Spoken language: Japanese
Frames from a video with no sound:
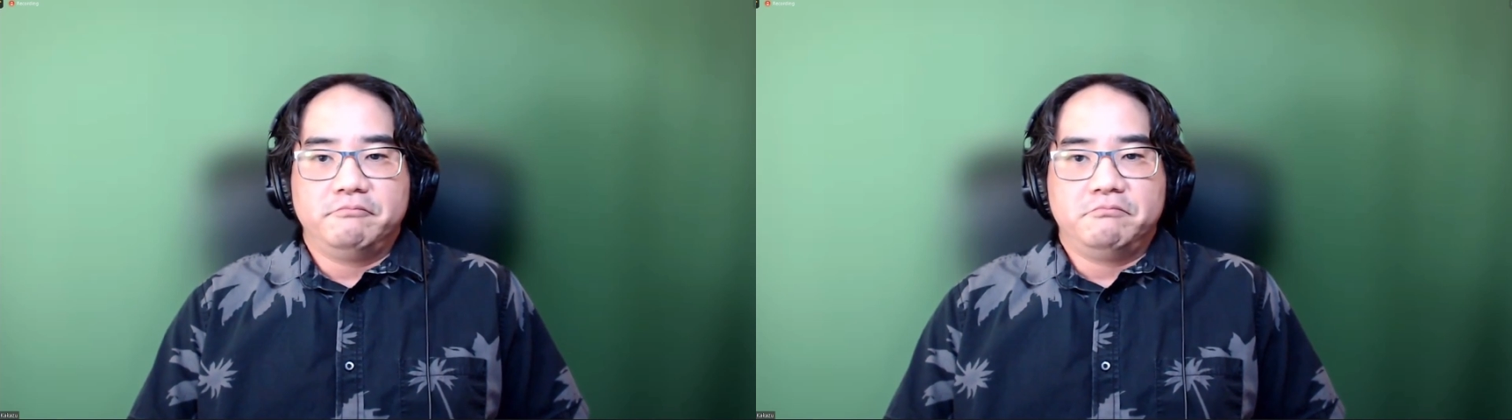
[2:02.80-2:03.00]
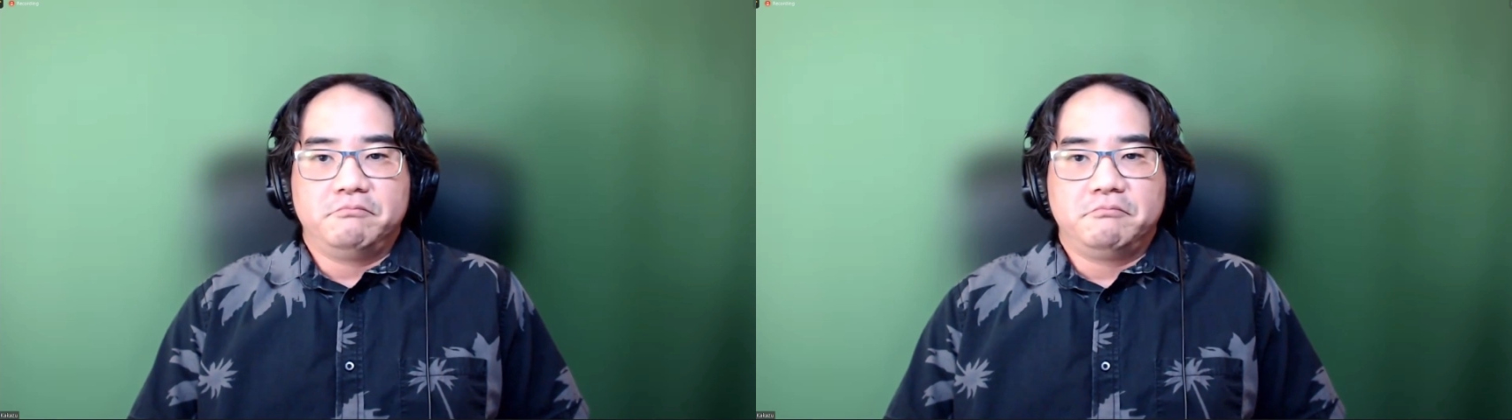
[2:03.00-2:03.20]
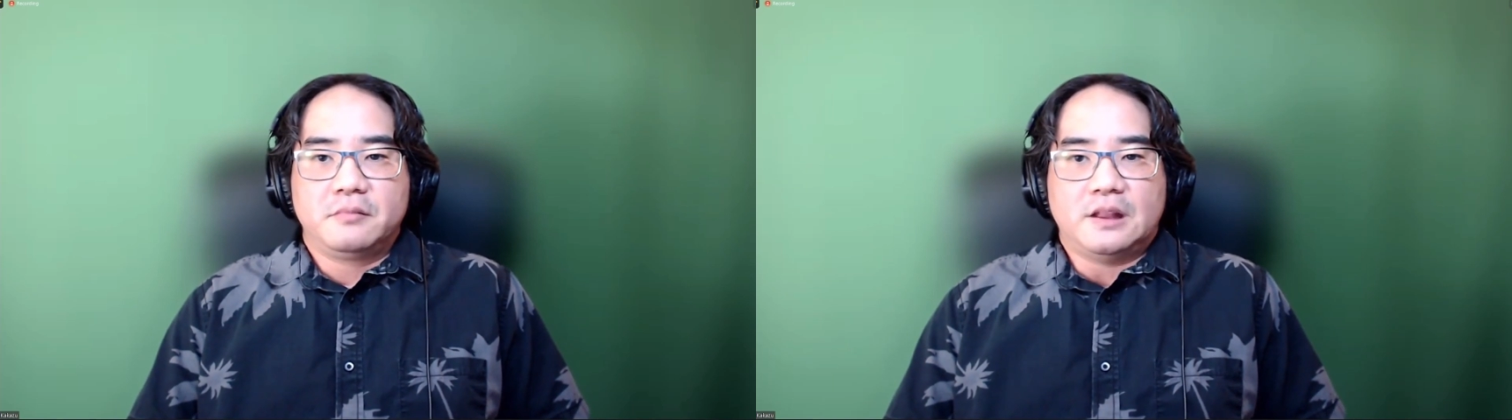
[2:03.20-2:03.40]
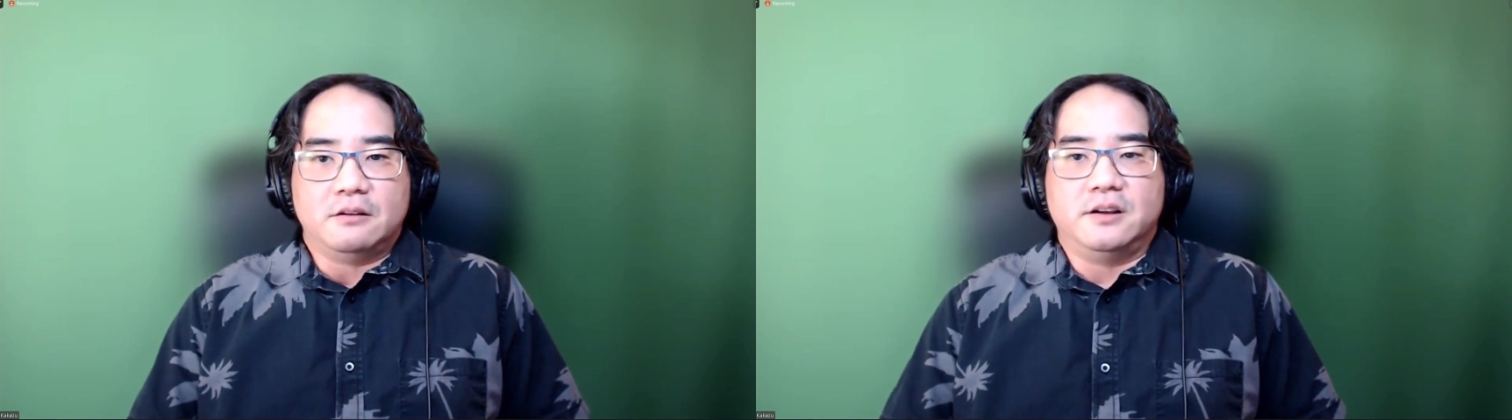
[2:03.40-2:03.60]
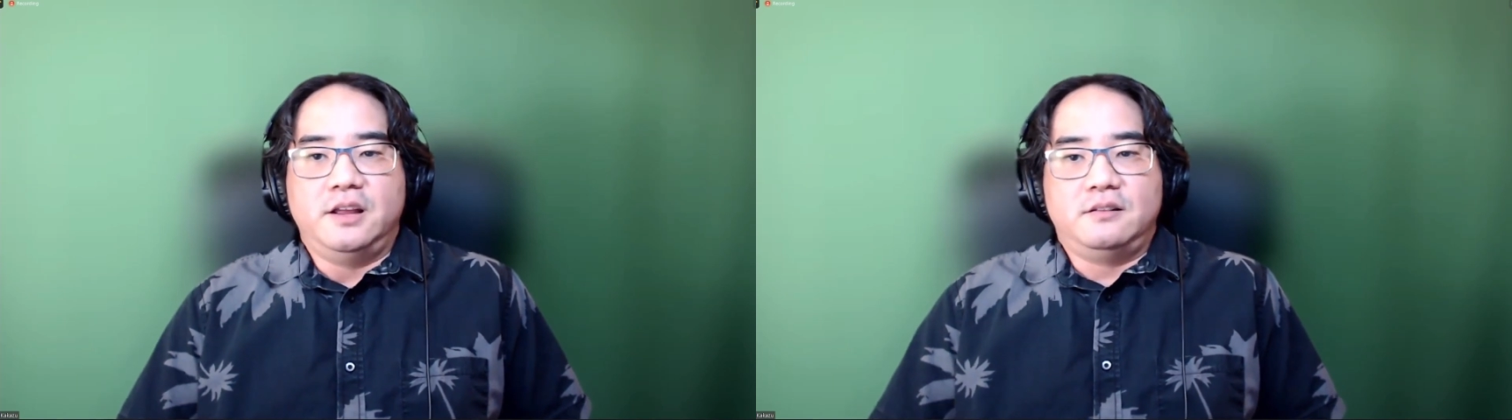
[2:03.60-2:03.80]
面的で
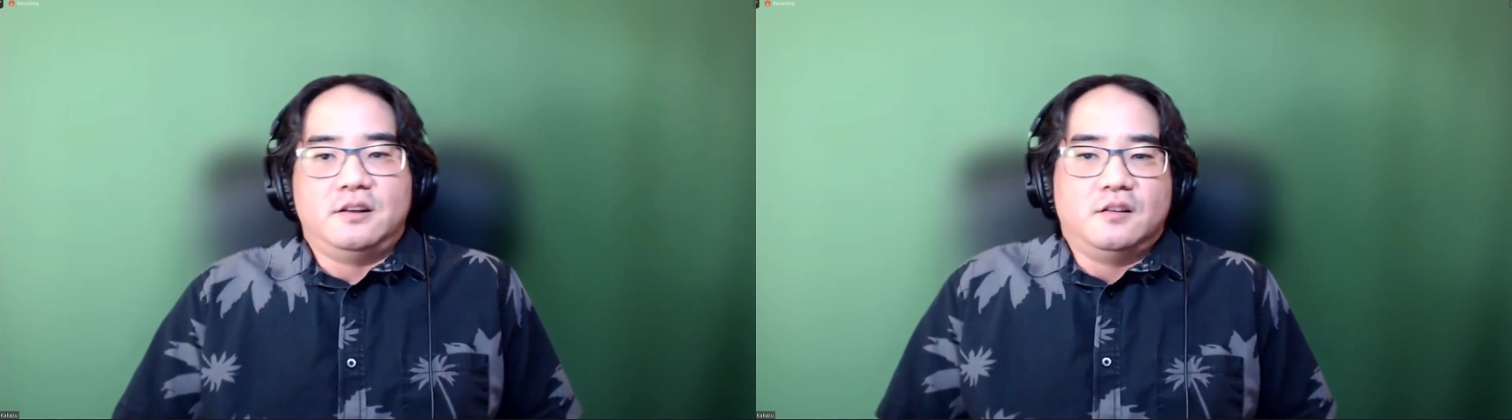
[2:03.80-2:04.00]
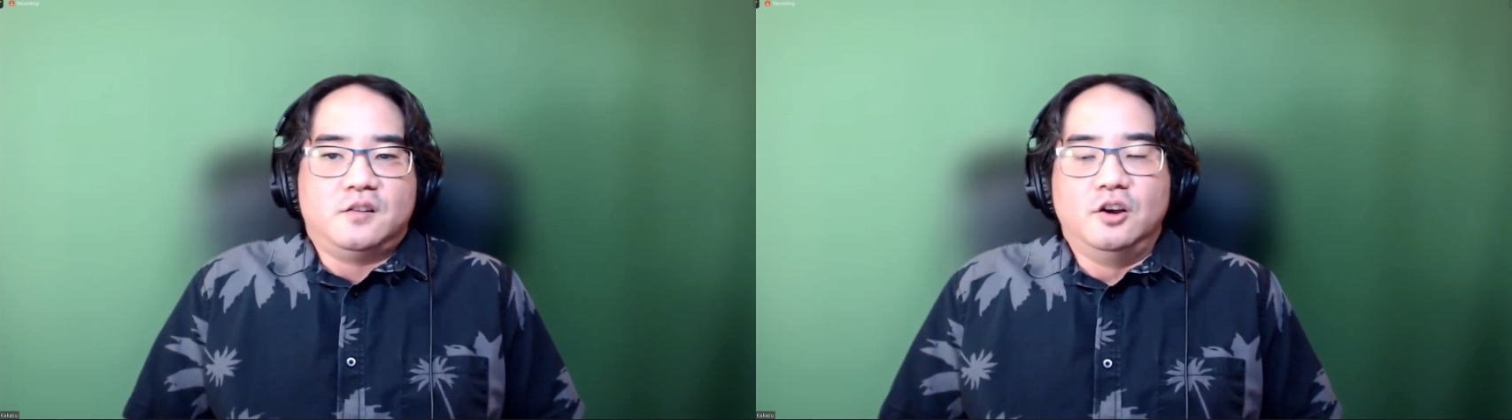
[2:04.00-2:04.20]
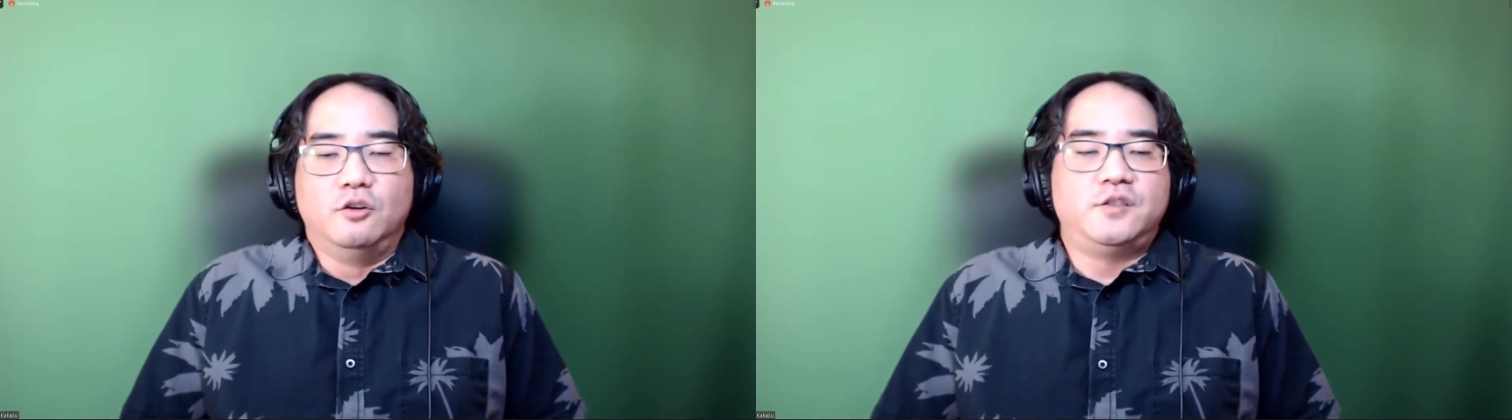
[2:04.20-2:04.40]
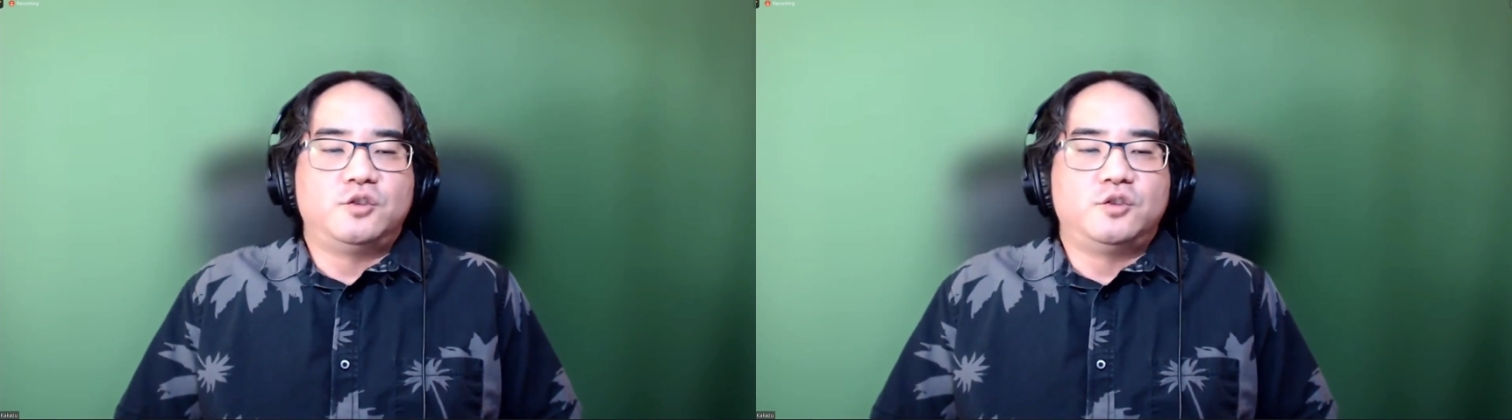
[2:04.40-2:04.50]
はこの答えはとて